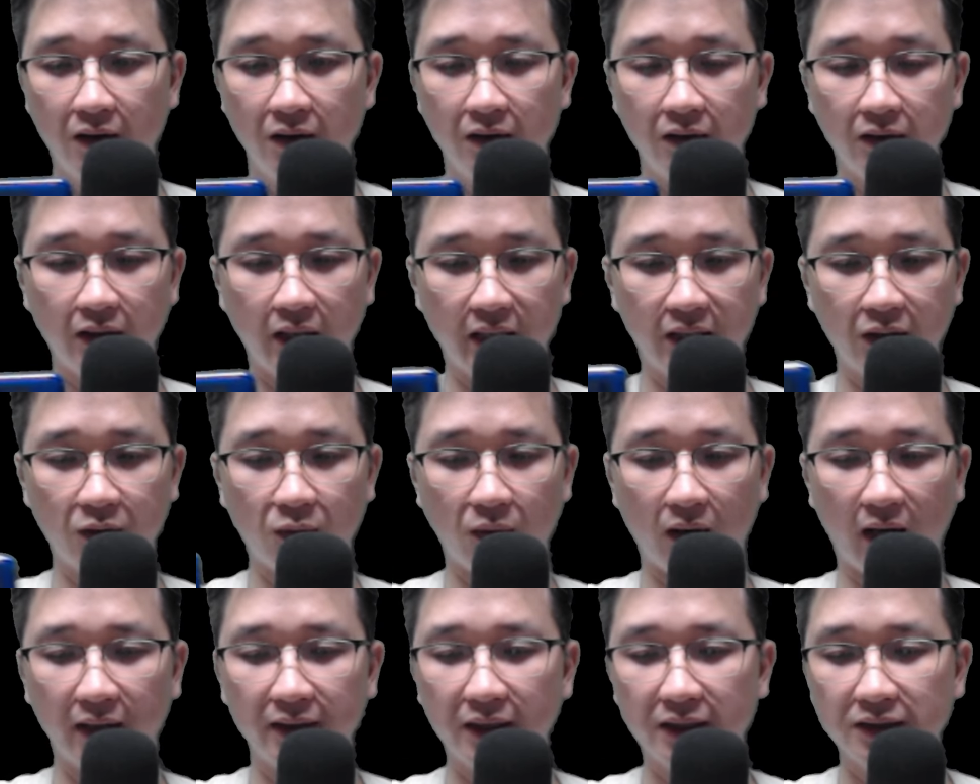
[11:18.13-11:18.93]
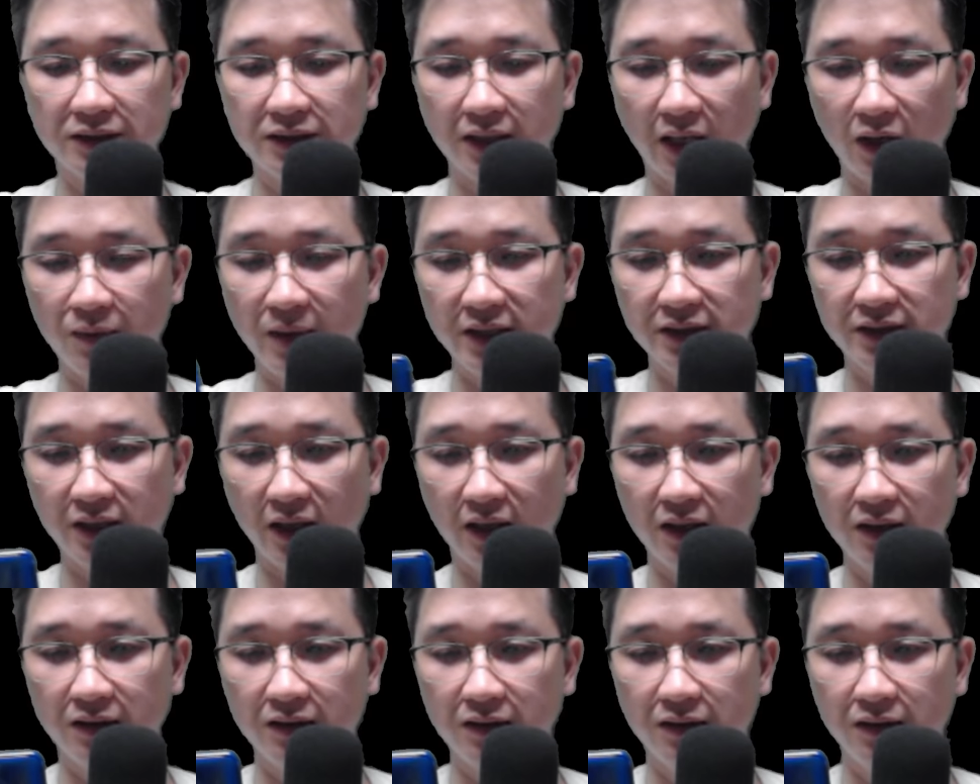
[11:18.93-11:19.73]
Kết quả thì sao bây
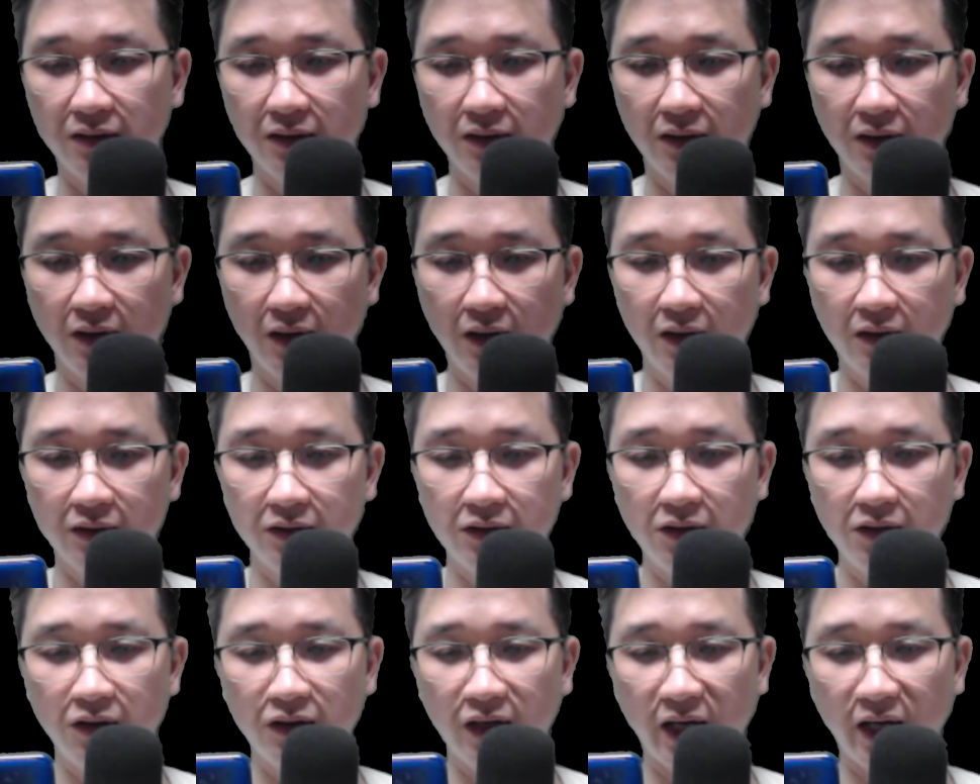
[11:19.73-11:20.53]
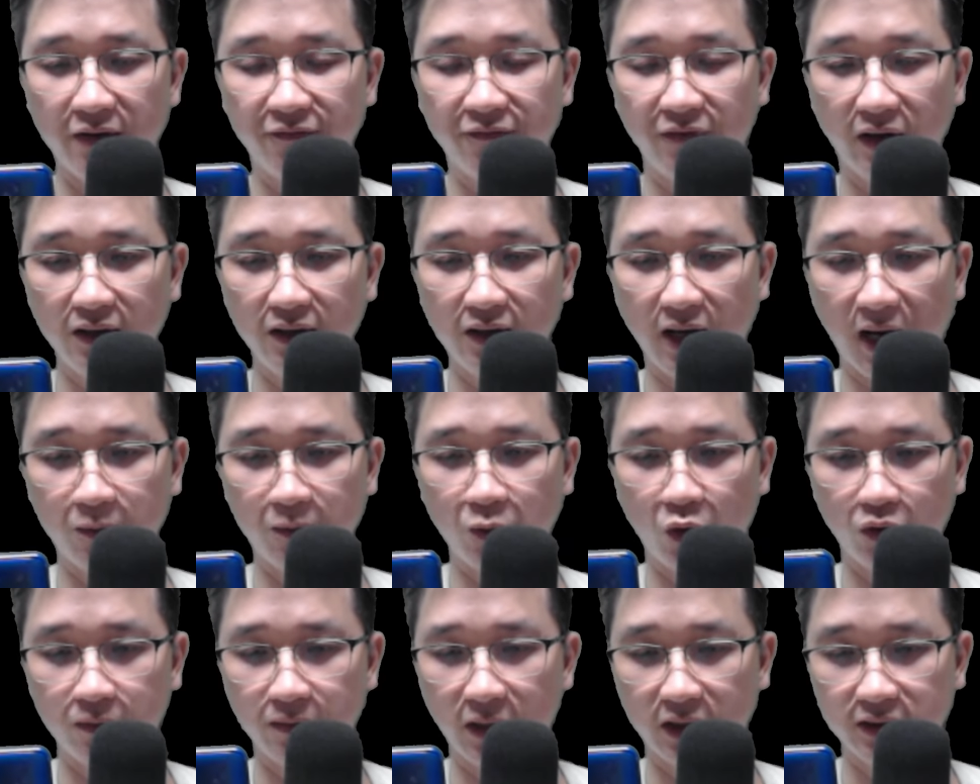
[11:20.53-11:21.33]
giờ? Khương Nghị vẫn đang
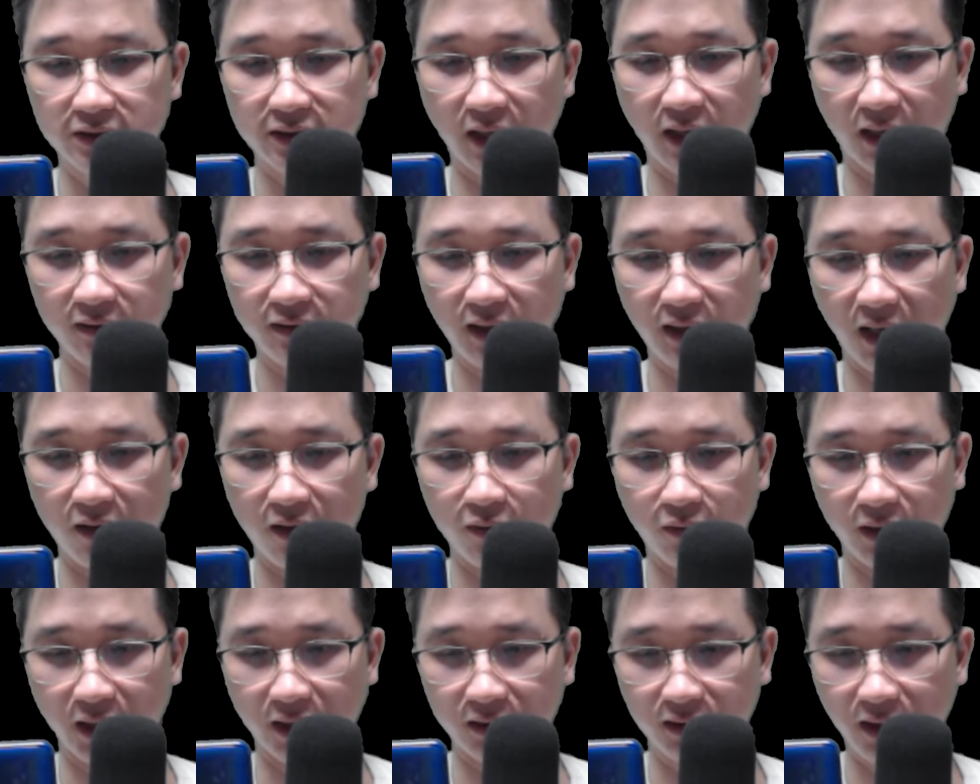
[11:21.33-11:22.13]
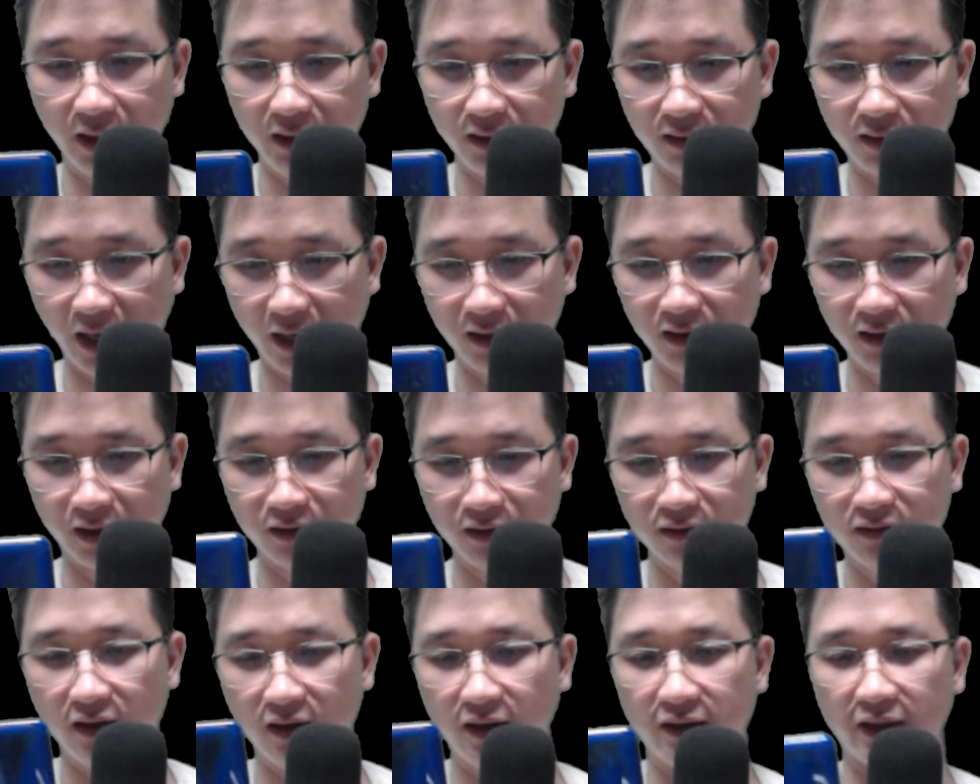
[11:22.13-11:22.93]
một mực sáng tạo kỳ tích, lại
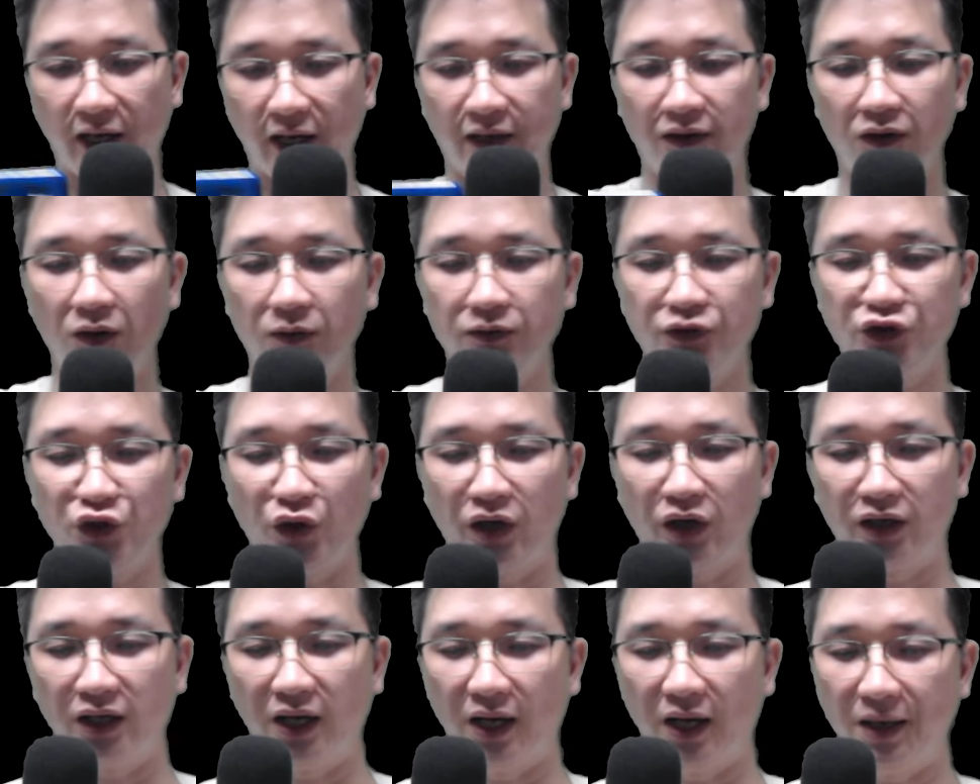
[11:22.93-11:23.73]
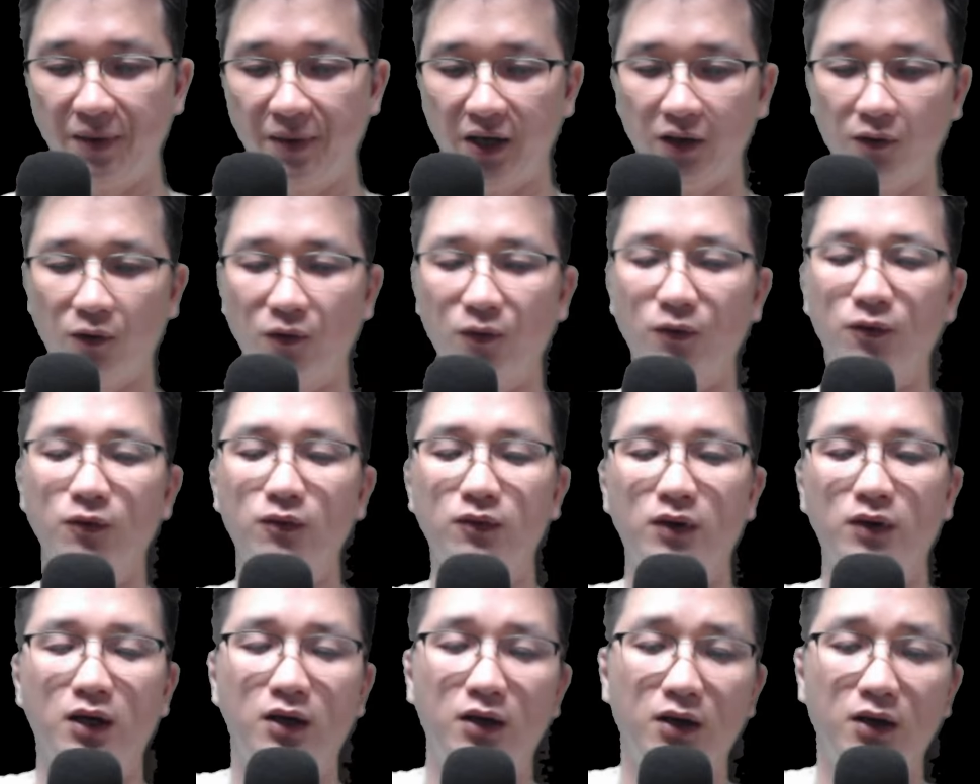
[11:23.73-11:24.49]
lần nữa rèn đúc truyền kỳ bất hủ.